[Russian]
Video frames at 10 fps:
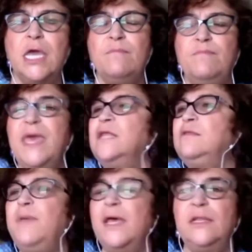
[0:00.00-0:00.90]
перед
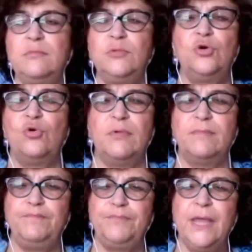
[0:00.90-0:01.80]
Белым домом.
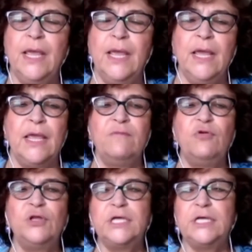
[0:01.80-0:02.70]
И
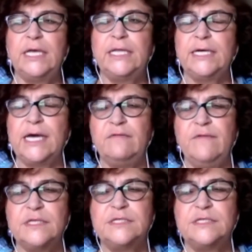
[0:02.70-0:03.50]
вот э, эта конвенция